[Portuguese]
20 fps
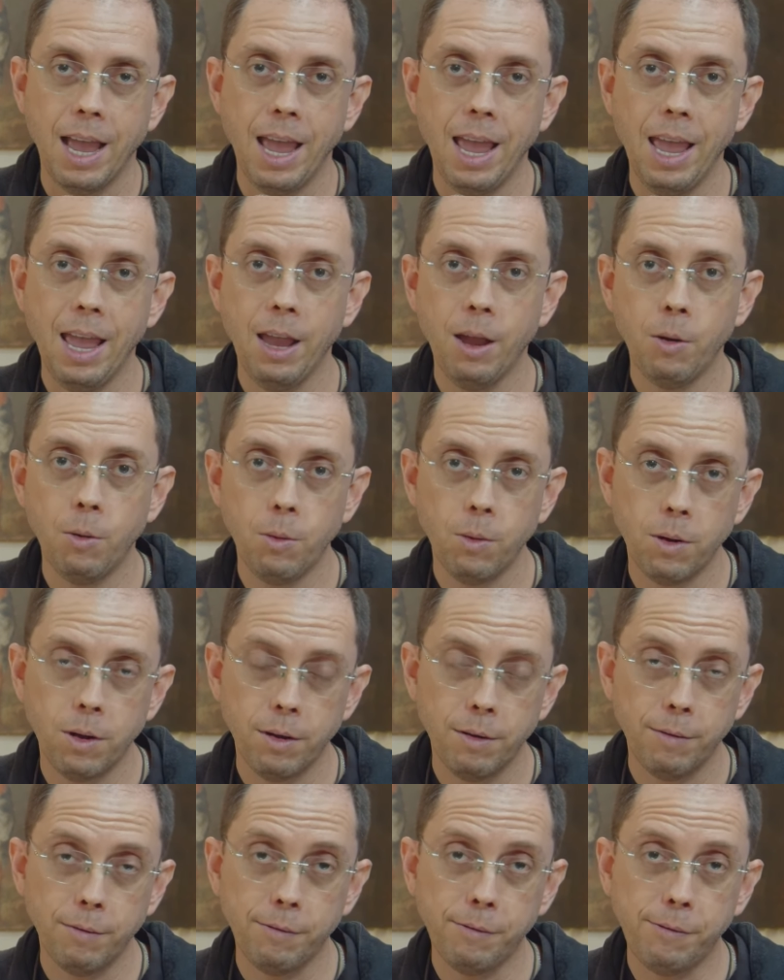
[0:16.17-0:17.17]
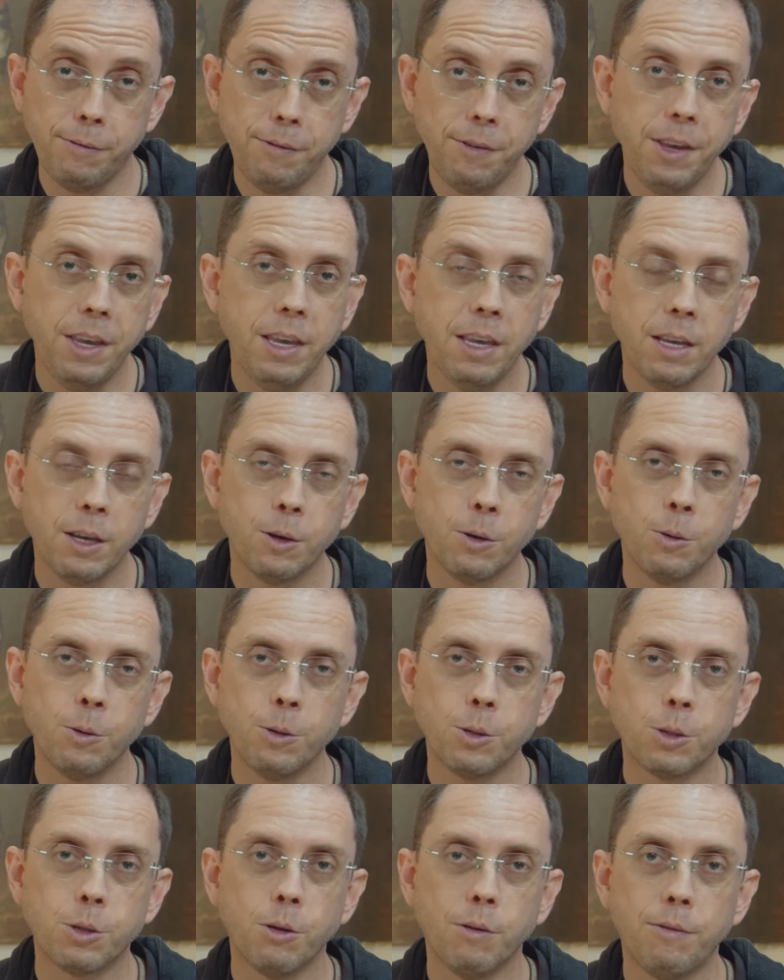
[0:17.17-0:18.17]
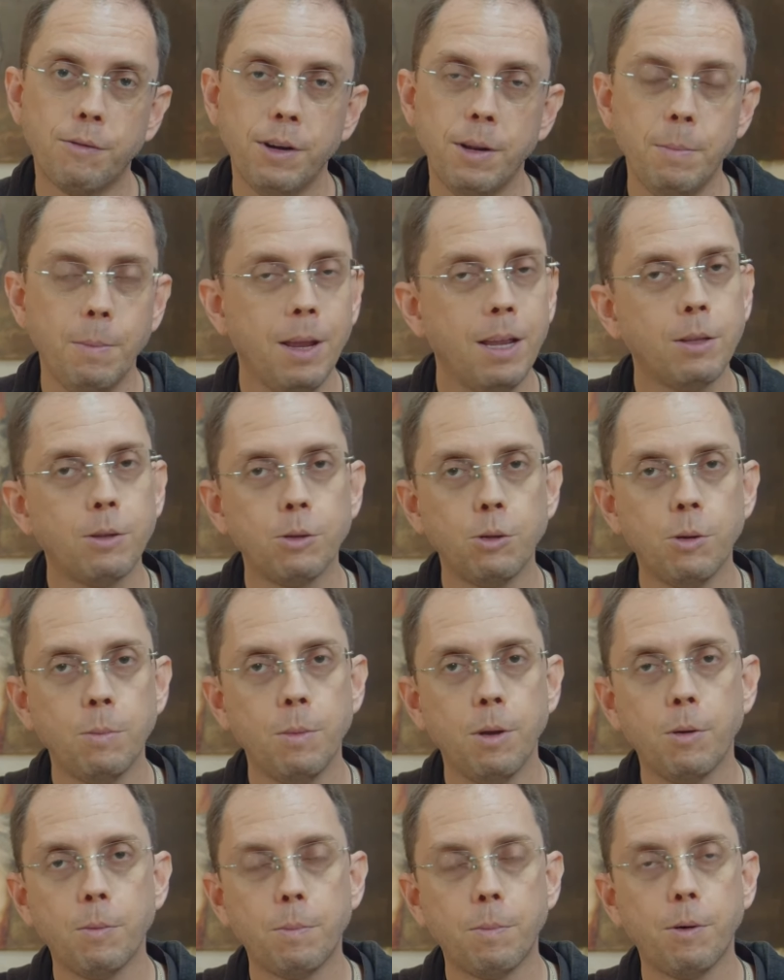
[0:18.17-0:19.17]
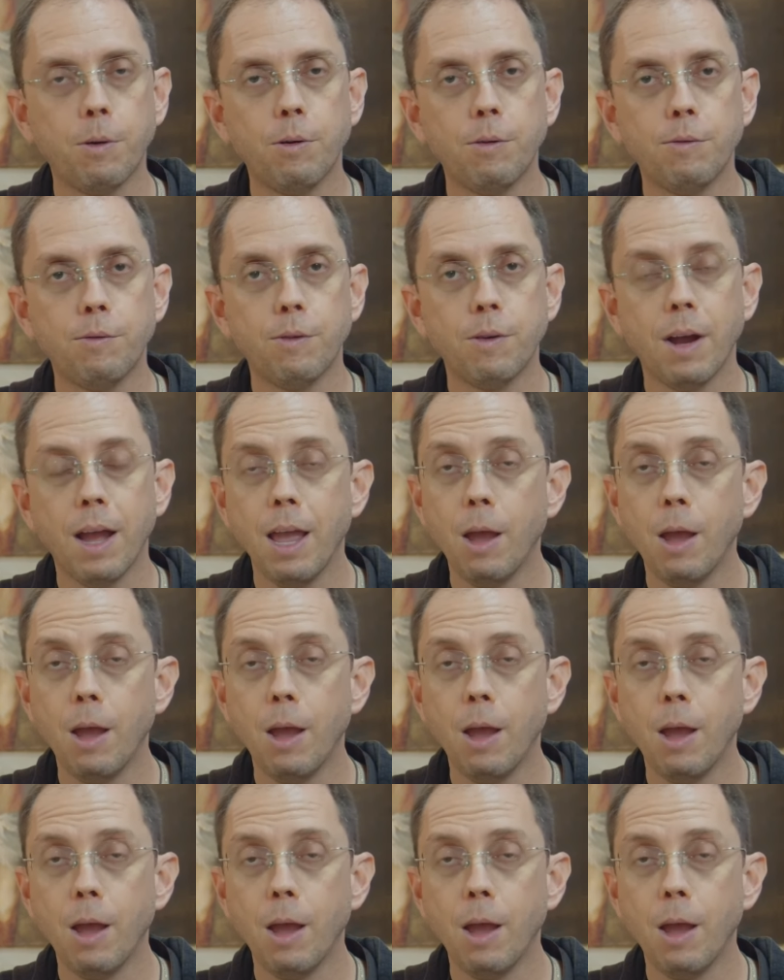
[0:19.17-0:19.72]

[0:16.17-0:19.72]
Eu vi o sofrimento do meu povo,